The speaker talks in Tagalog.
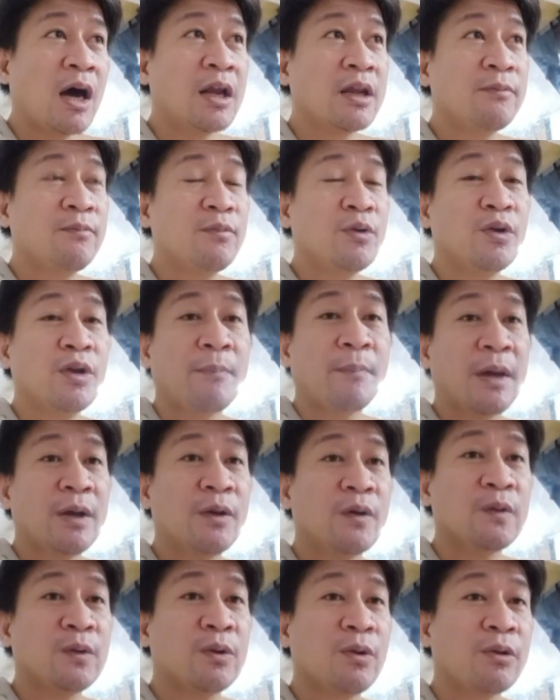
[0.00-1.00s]
ka-review
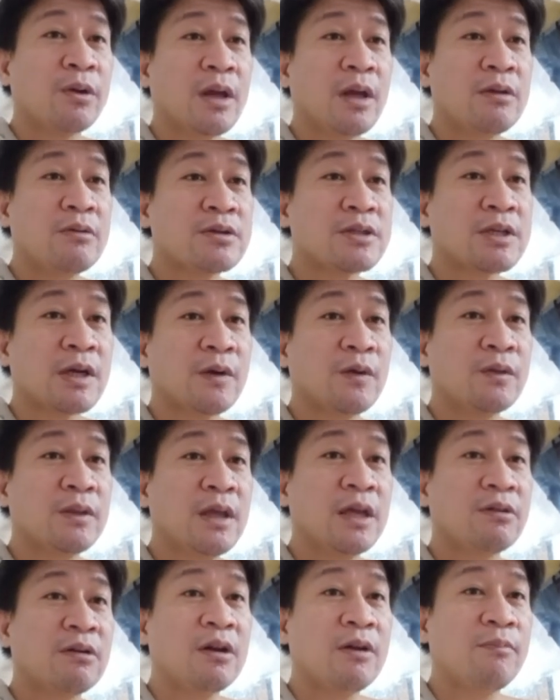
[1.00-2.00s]
napanood ko rin yung sagot
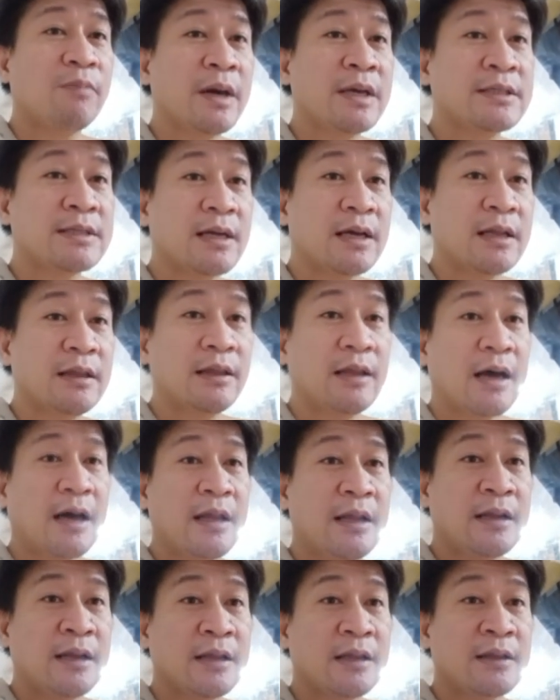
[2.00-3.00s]
dito ni Vice
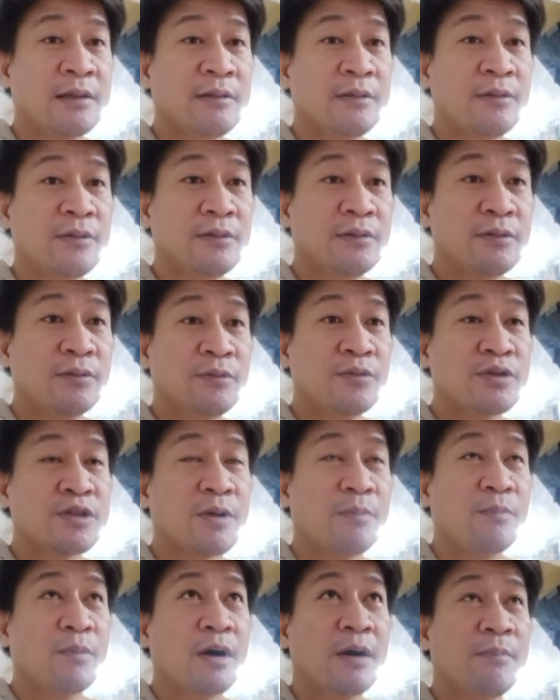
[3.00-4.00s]
Ganda na doon
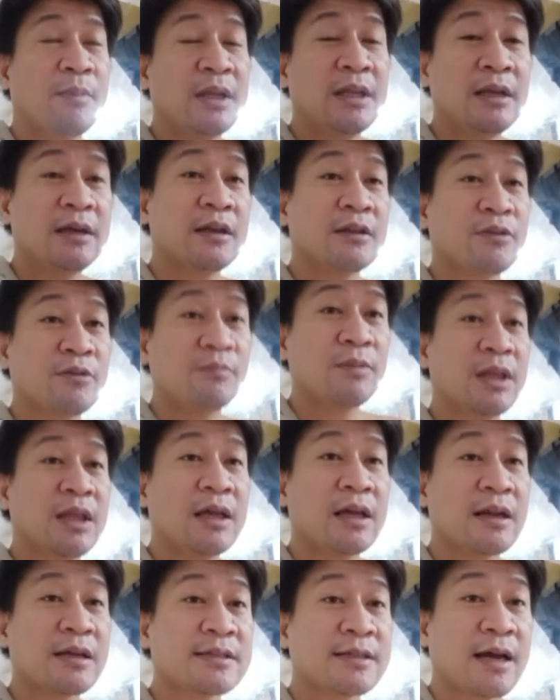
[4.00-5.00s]
sa mga bading na
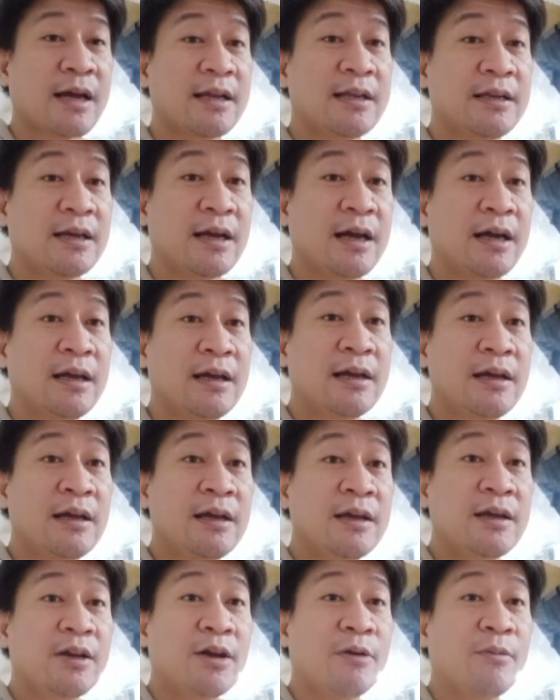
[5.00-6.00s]
tumitira sa kanya
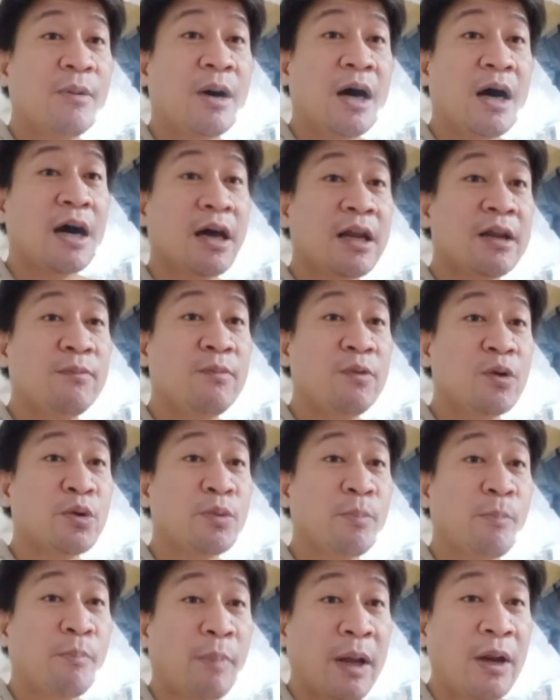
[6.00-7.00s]
na mga ka-review.
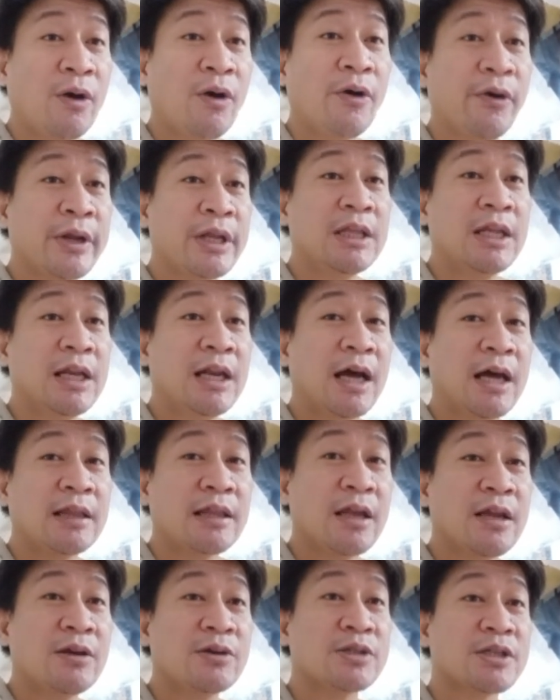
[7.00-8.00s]
Panoorin din
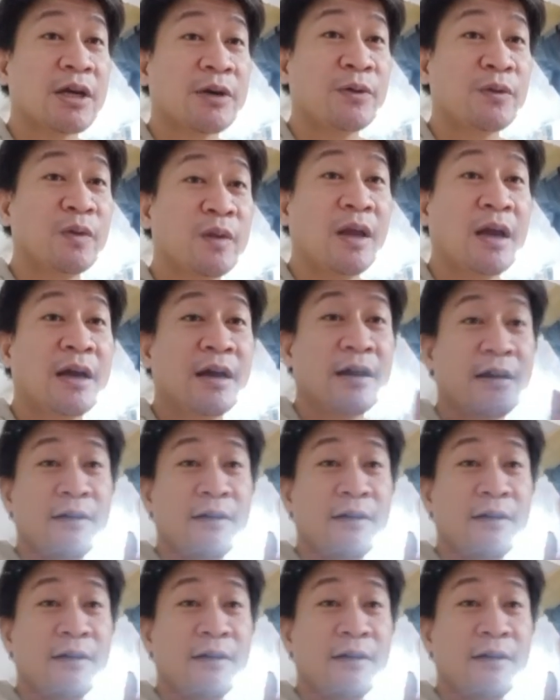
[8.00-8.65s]
natin yung sagot niya.